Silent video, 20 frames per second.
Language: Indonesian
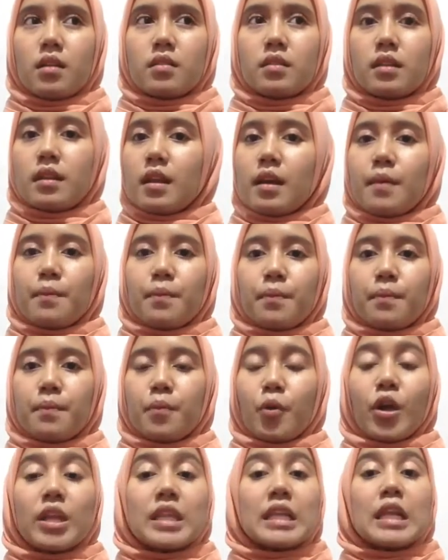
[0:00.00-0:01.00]
tidak
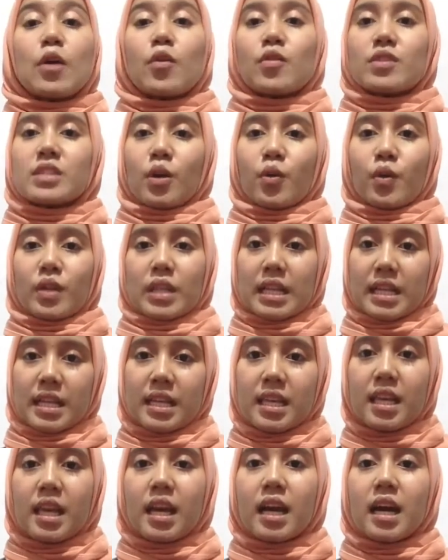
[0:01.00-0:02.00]
oke tidak harus takut
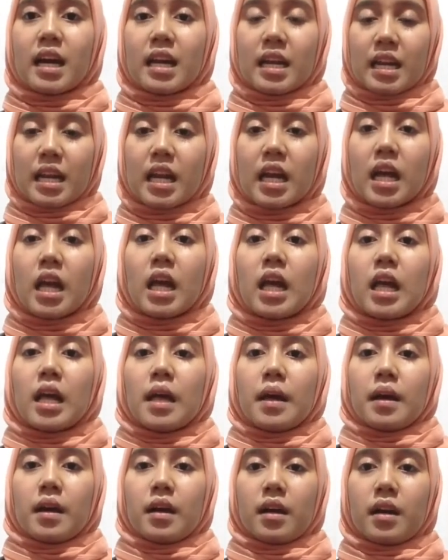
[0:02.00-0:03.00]
lagi karena
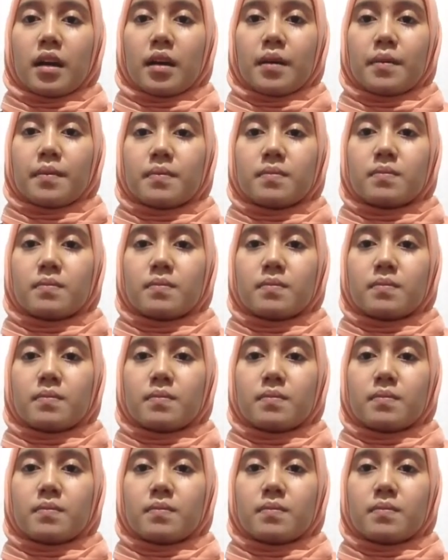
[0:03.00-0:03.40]
uh,